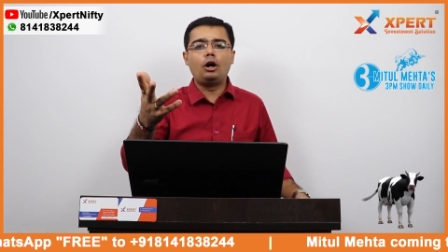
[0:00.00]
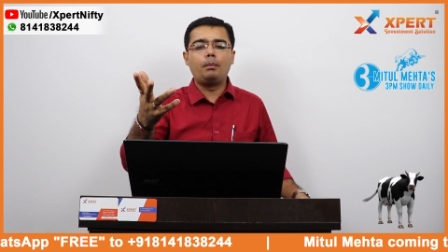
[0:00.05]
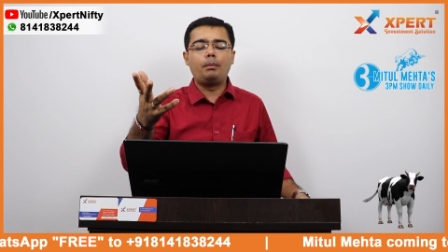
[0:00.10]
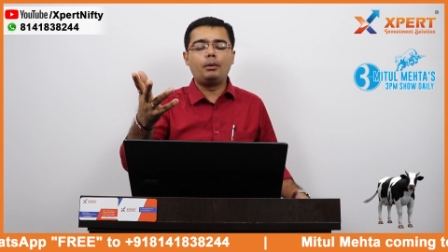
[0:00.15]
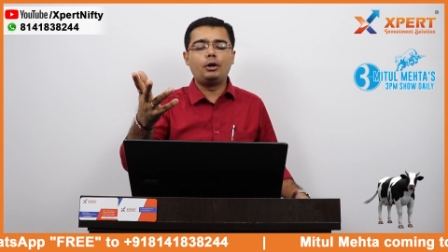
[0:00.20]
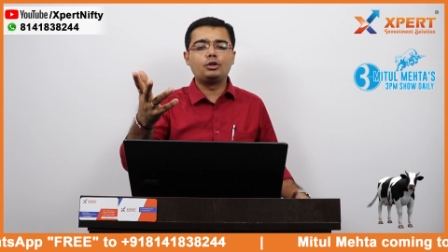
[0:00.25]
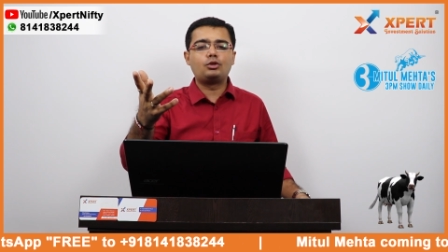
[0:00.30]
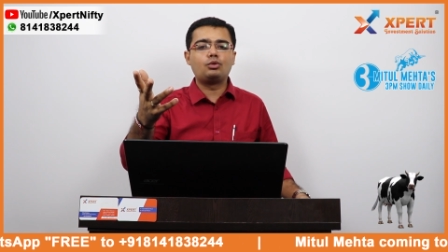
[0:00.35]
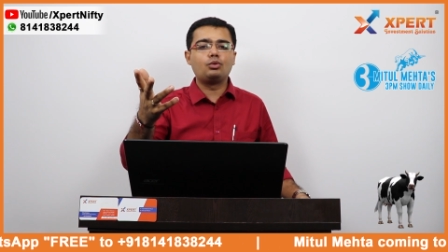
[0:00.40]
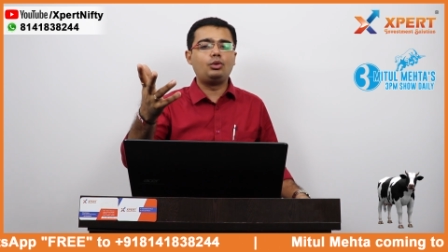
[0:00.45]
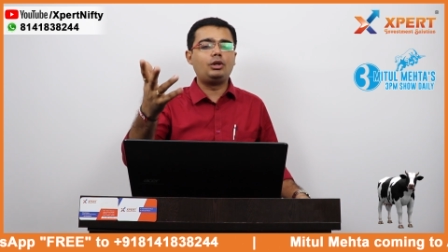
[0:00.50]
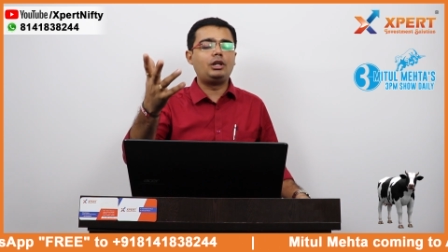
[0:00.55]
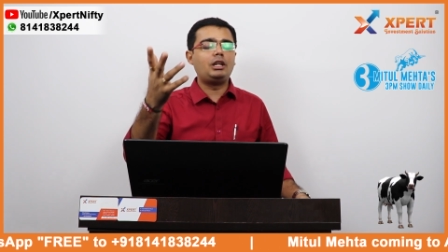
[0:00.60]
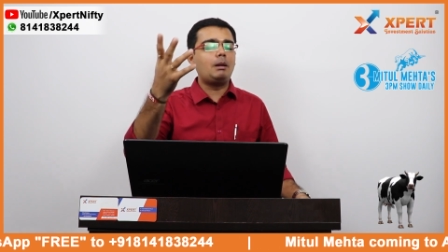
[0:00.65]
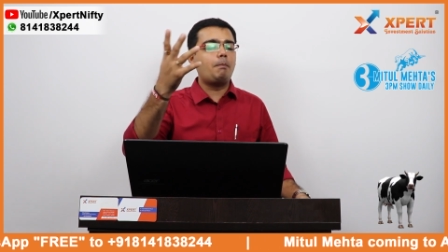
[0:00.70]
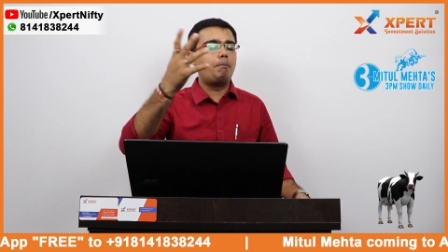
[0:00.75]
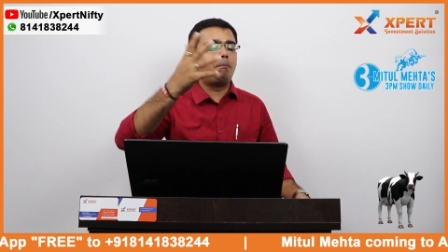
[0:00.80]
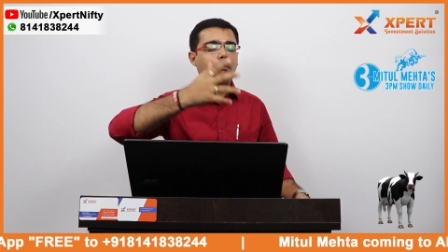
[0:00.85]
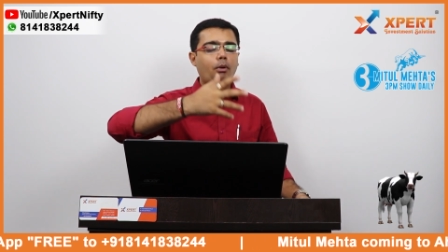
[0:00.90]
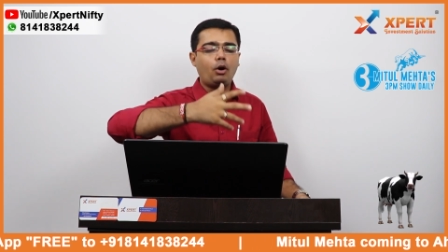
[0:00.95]

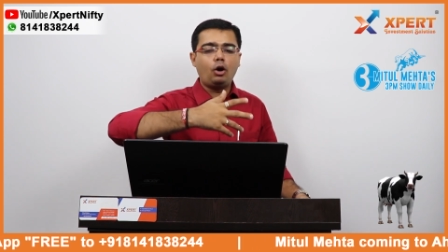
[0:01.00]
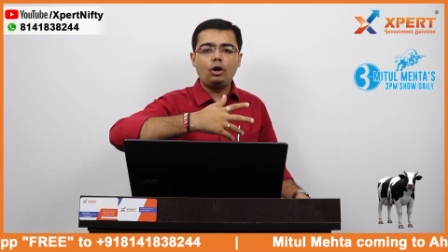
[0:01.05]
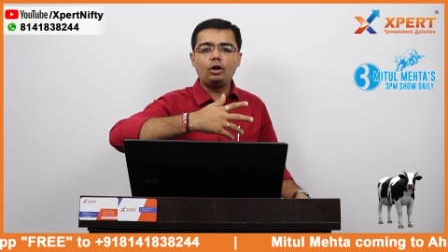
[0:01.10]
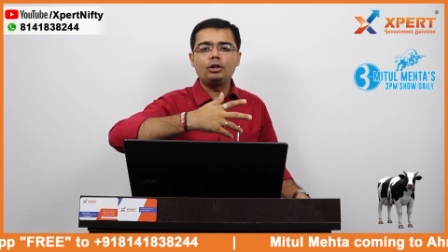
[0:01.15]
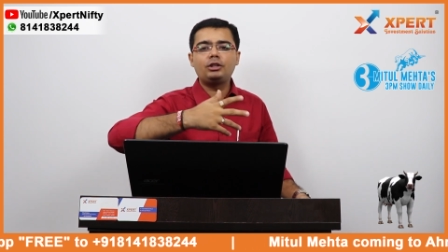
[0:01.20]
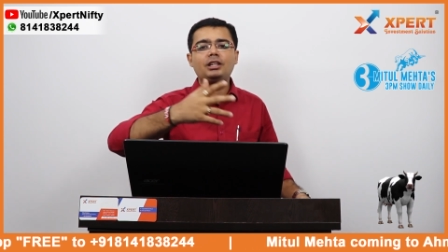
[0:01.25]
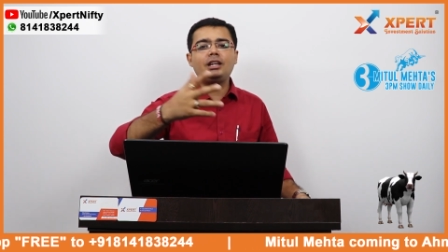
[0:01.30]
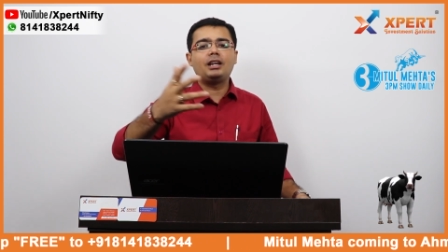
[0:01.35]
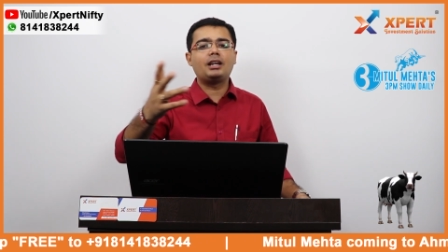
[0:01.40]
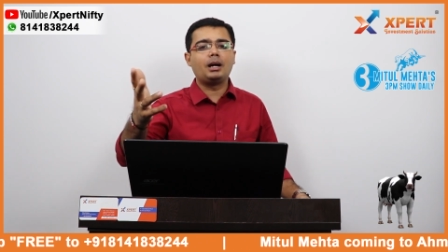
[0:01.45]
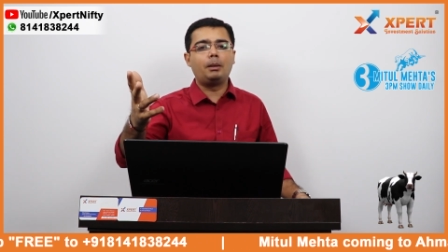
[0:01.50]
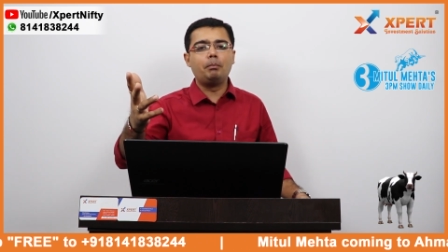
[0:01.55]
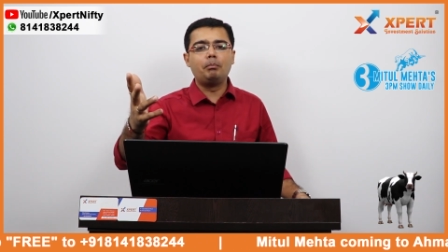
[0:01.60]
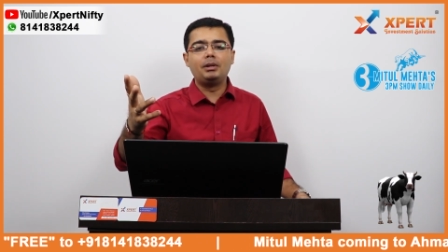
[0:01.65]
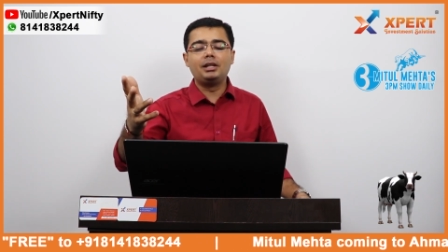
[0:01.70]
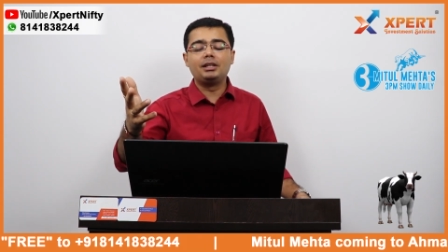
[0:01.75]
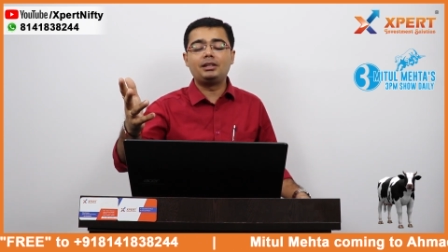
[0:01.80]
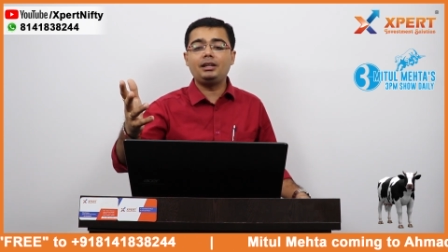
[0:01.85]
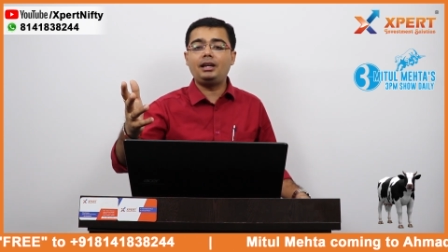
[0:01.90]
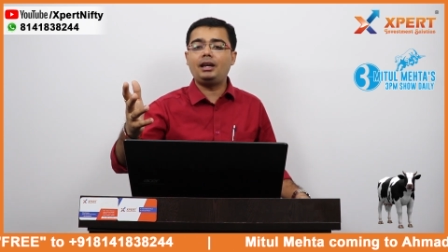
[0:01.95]
अपॉर्चुनिटी बहुत ही कम
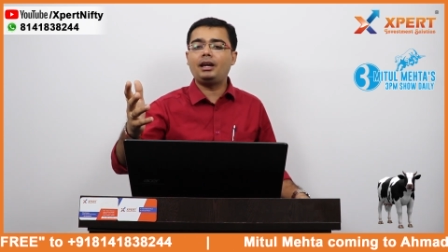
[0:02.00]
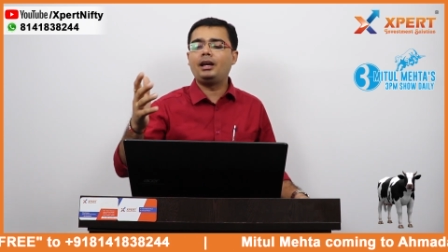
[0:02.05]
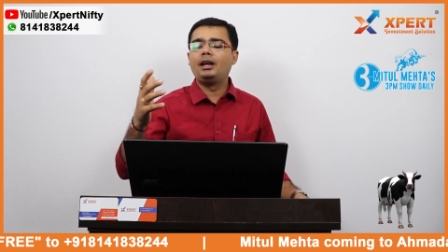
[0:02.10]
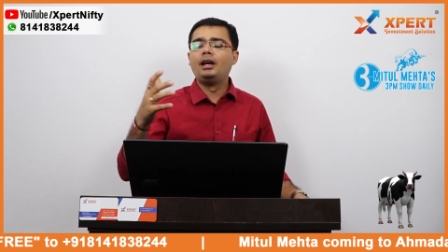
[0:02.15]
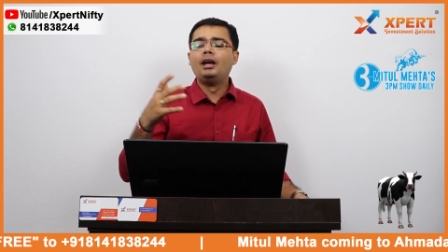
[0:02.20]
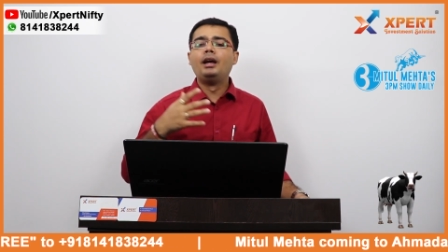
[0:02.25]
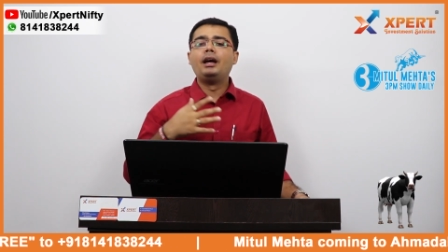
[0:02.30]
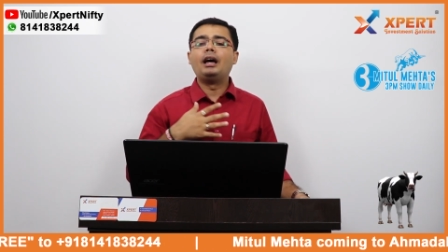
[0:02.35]
मिलती है